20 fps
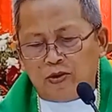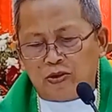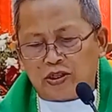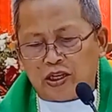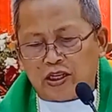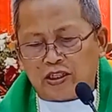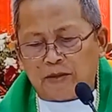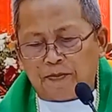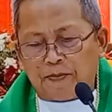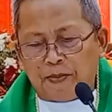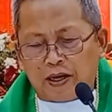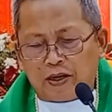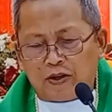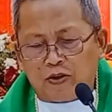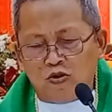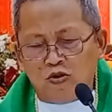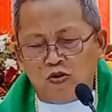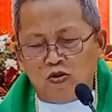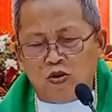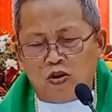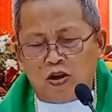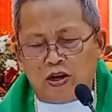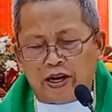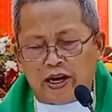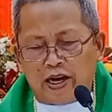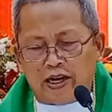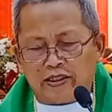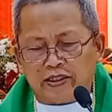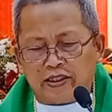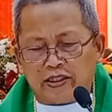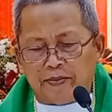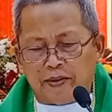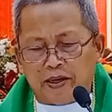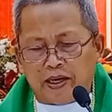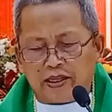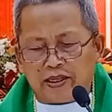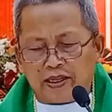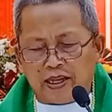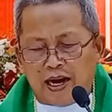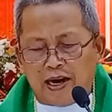busa sa pagduol na sa
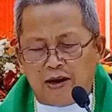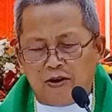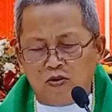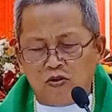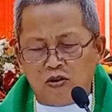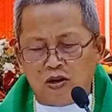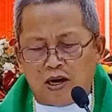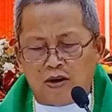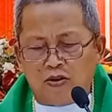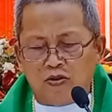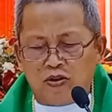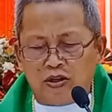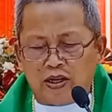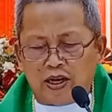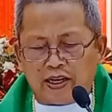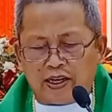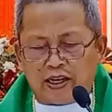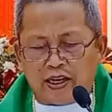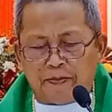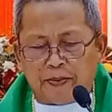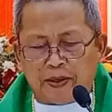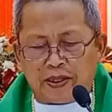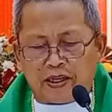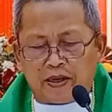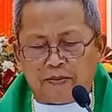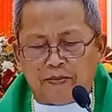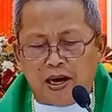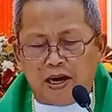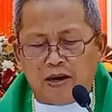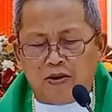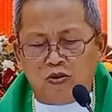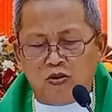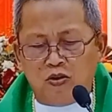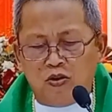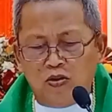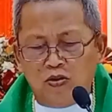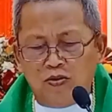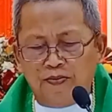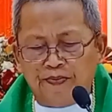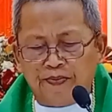mga tao nga unang
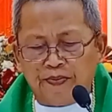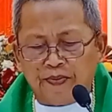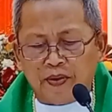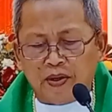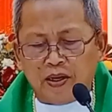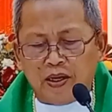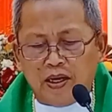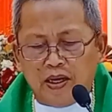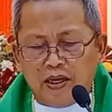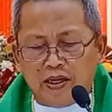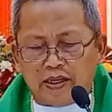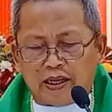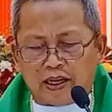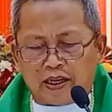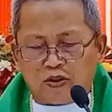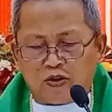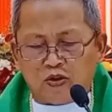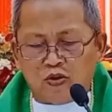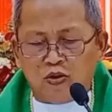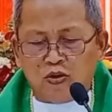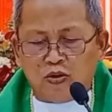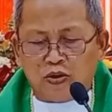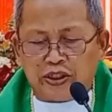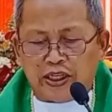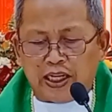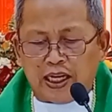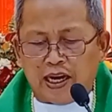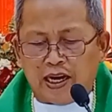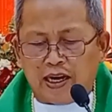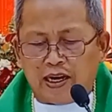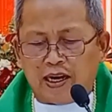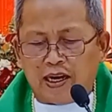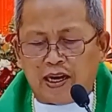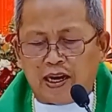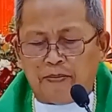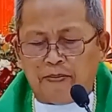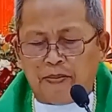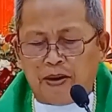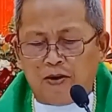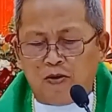gipatrabaho nagtuo sila
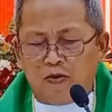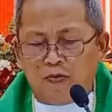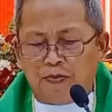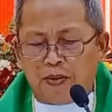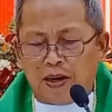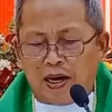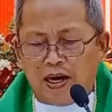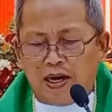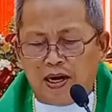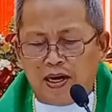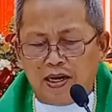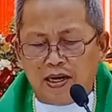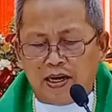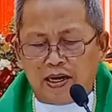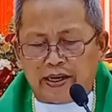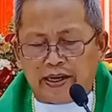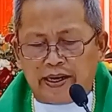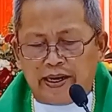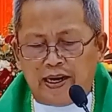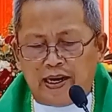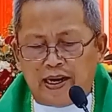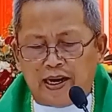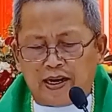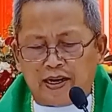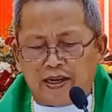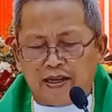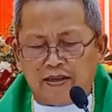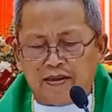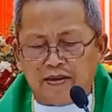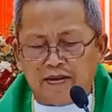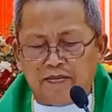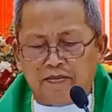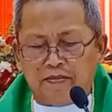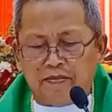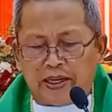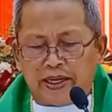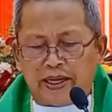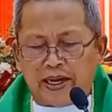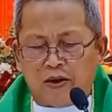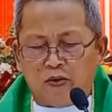nga labaw pa ang ilang
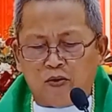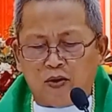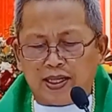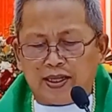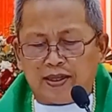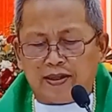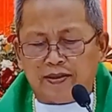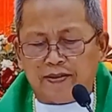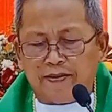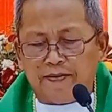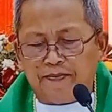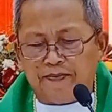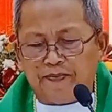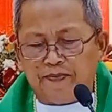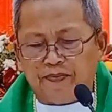madawat